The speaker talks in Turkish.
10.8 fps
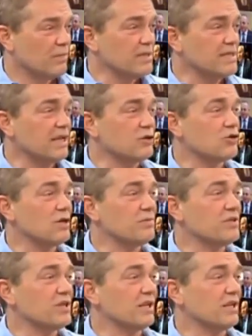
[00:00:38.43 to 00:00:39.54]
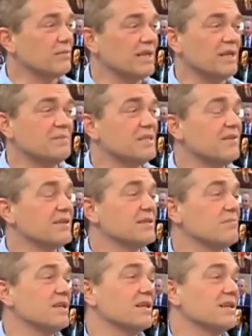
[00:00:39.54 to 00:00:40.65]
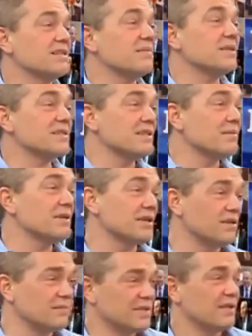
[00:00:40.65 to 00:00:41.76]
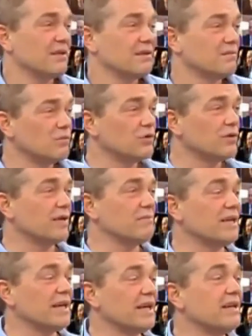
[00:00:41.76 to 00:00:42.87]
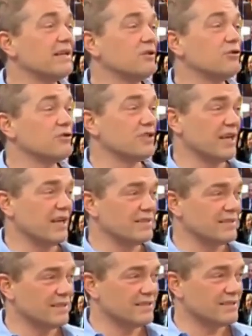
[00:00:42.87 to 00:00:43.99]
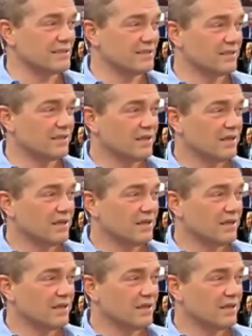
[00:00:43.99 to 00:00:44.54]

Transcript: Mesela şöyle bir şey alalım. Diyelim Sivas'ın bir kasabasında bir kimse. Bundan bir 50 yıl önce gelseniz.